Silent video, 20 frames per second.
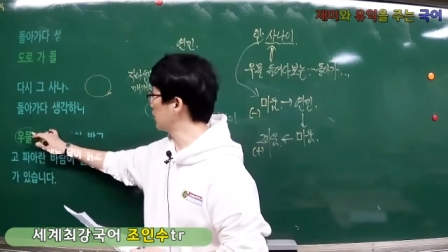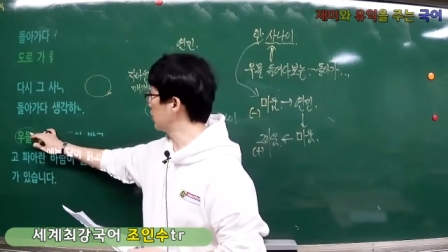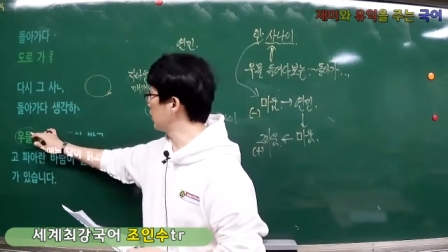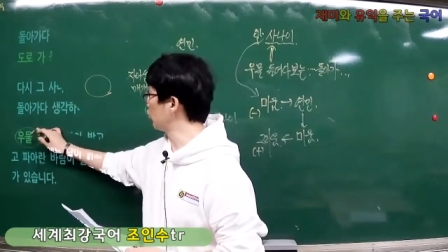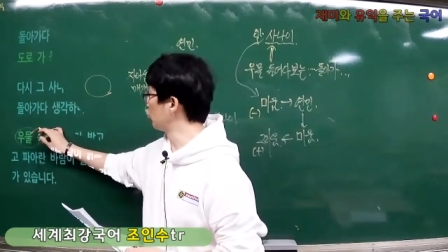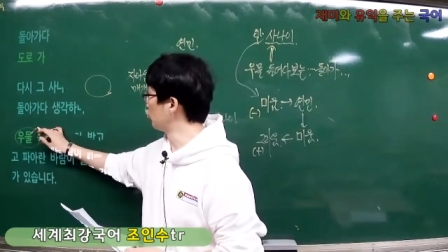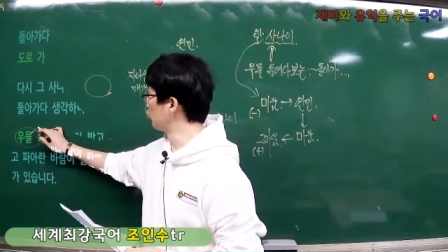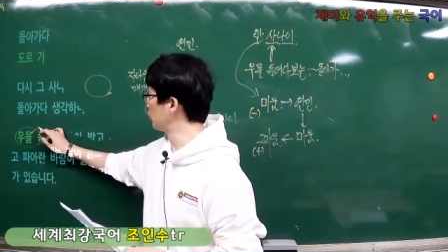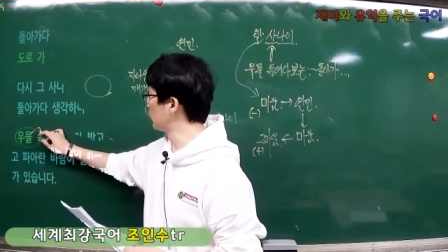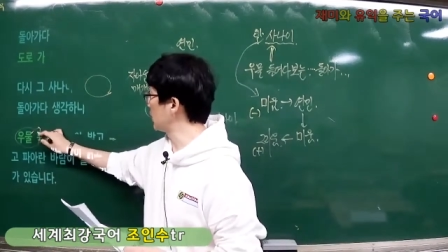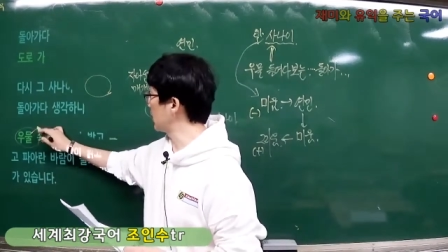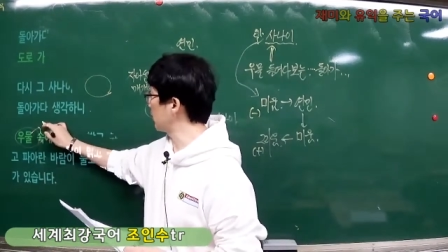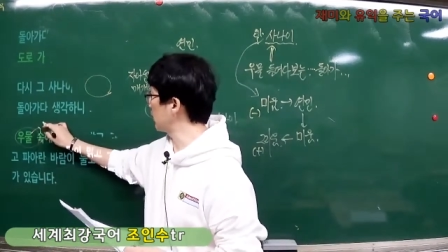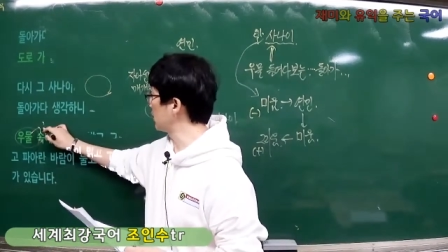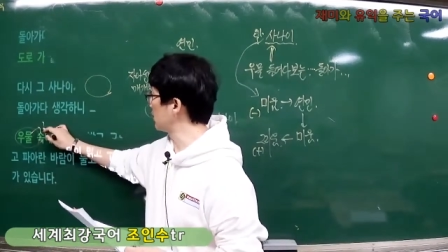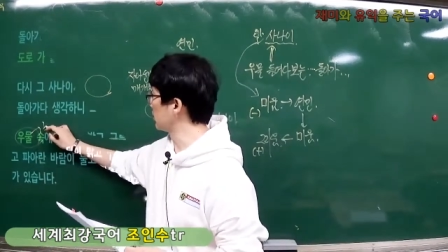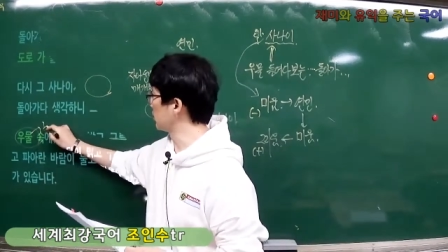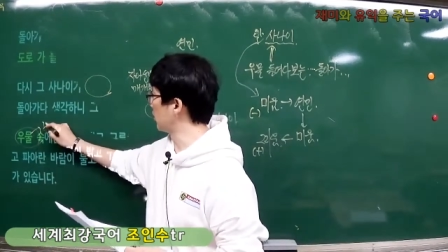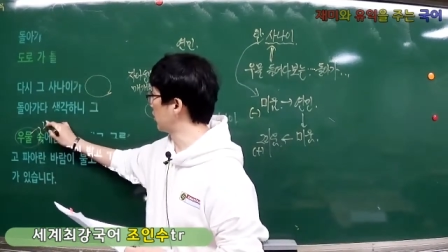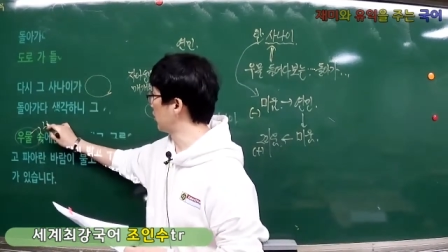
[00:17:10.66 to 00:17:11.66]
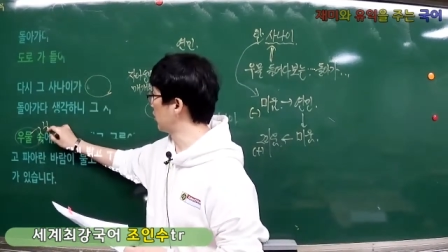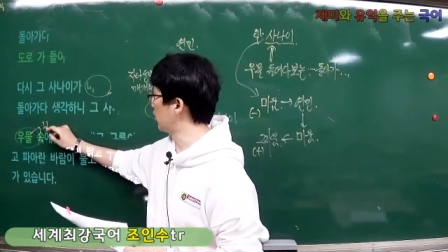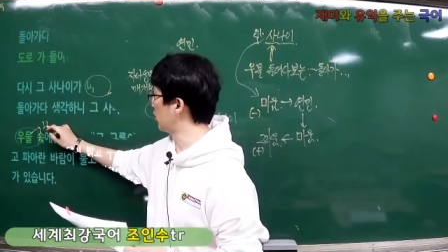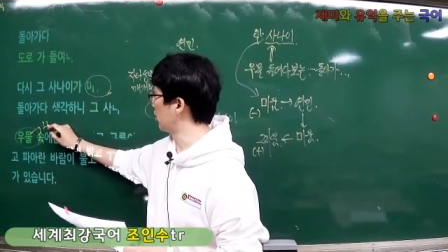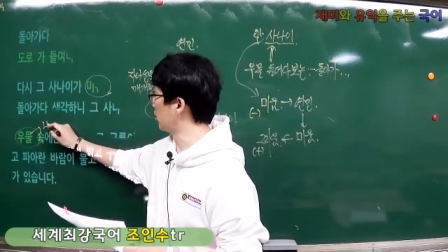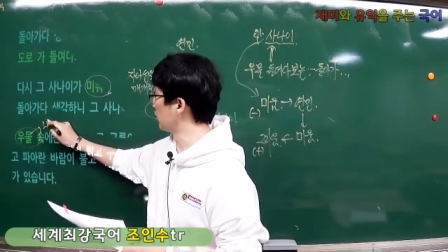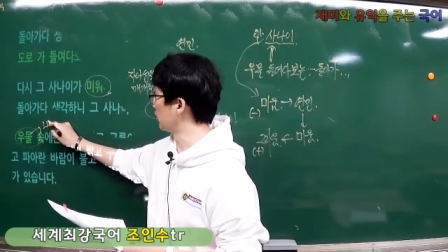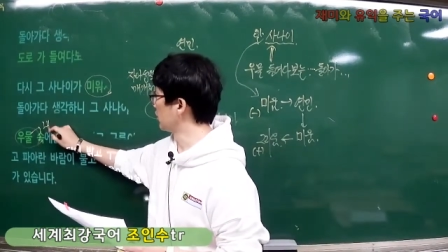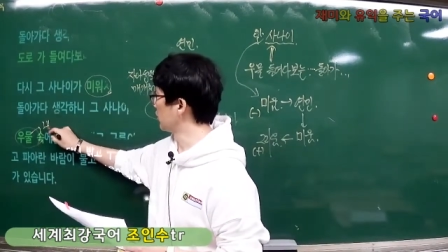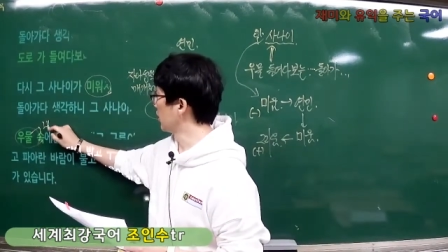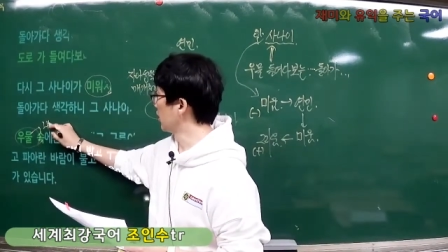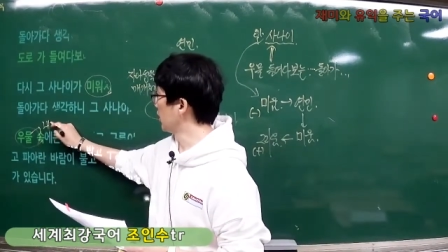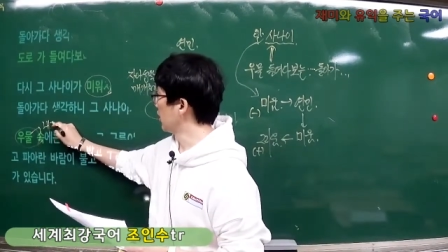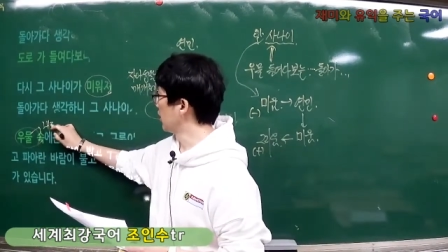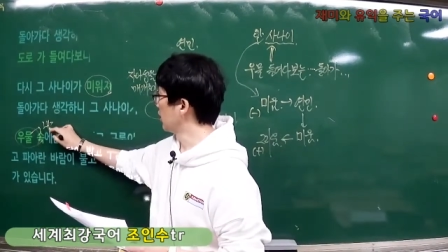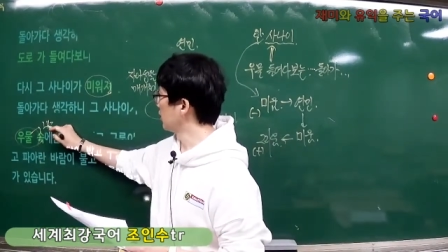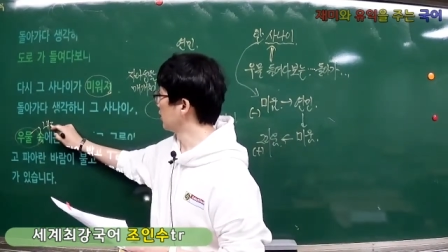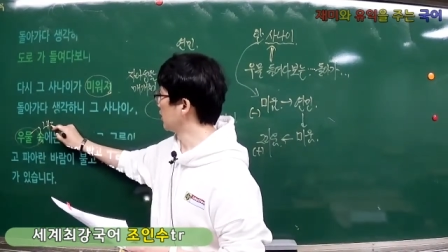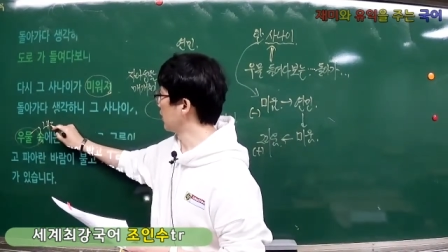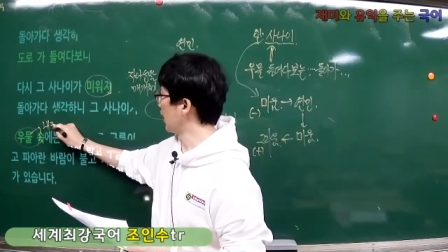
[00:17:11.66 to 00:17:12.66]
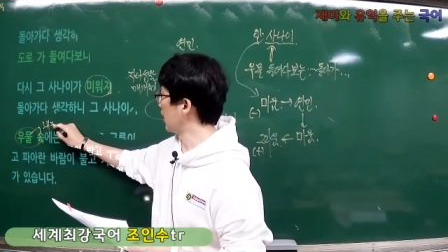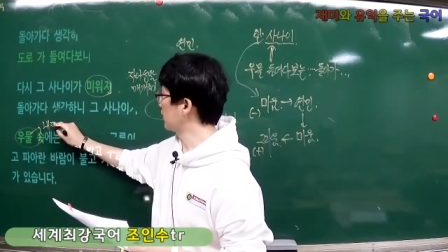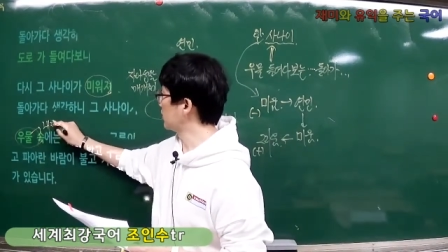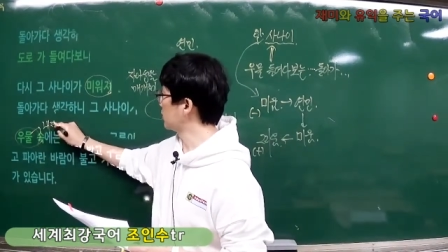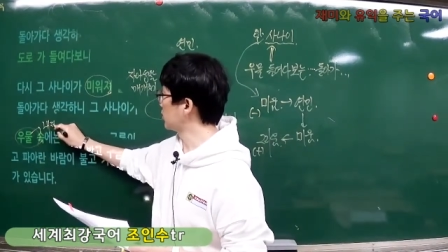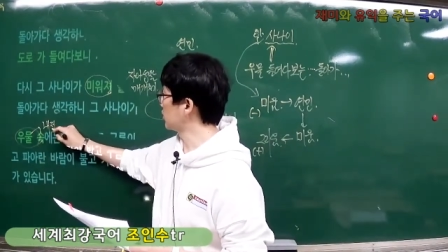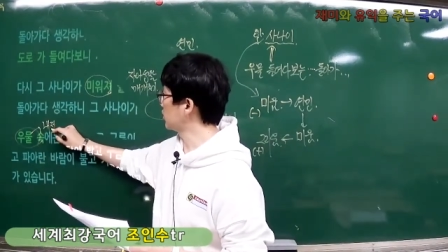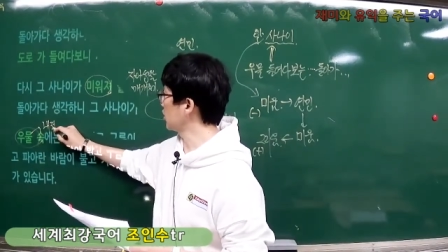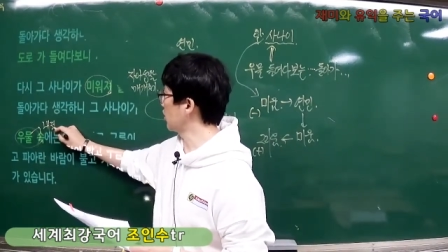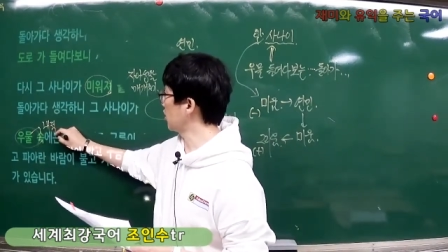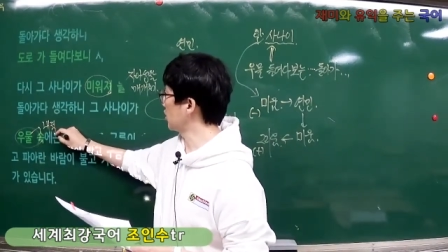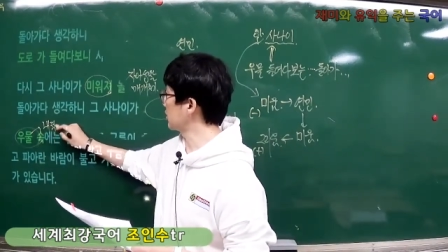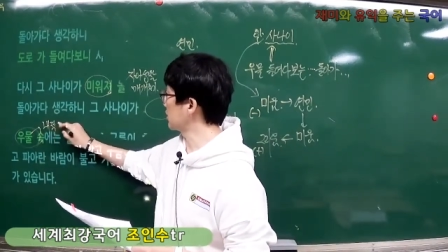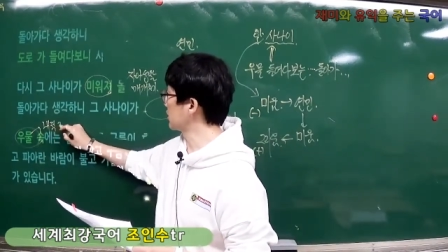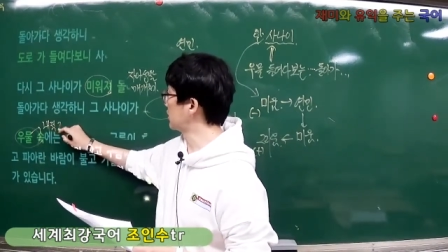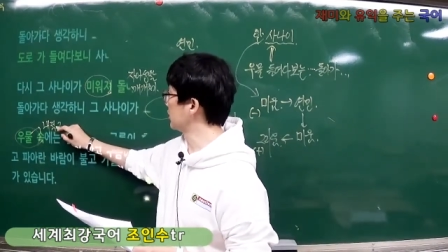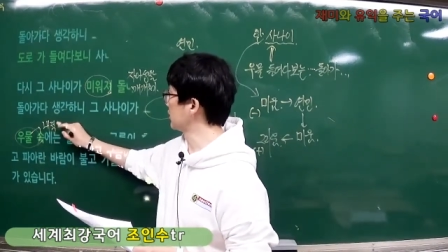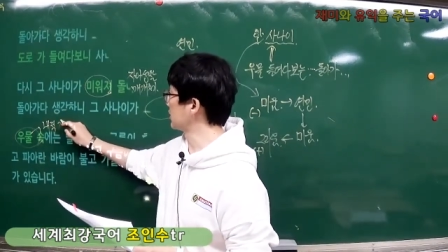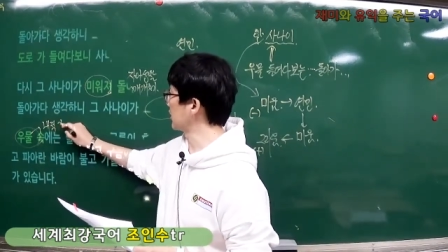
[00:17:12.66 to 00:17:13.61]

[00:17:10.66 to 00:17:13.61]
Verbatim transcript: 이 우물이라고 하는 건 내적 그